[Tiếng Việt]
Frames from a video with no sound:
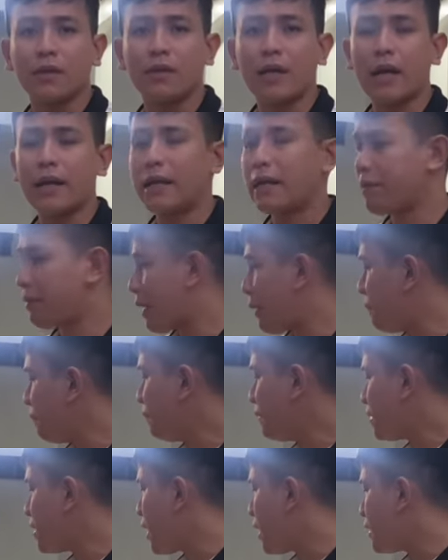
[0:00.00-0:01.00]
Cho anh em
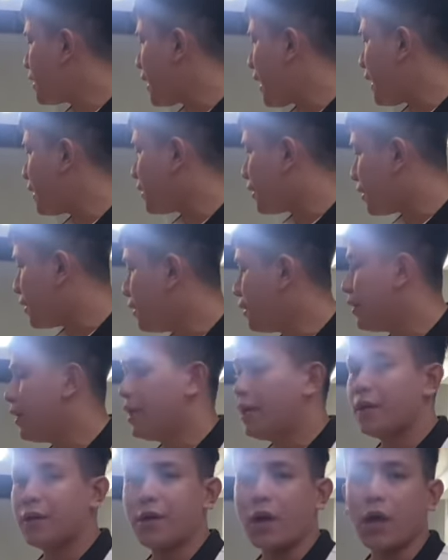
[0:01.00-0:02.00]
ngắm về xe nữa.
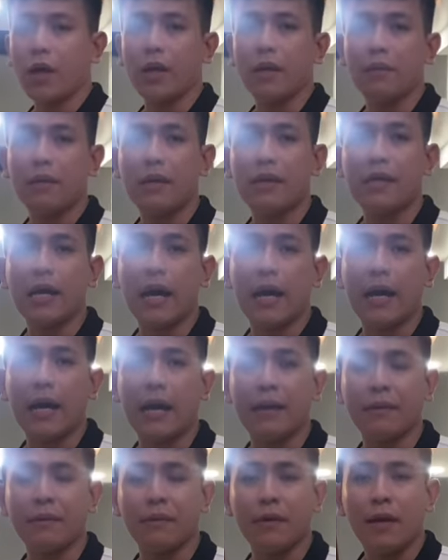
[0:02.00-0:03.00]
Rồi bây
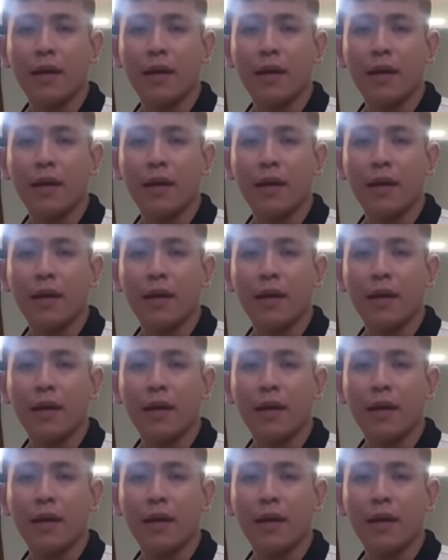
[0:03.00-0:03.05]
giờ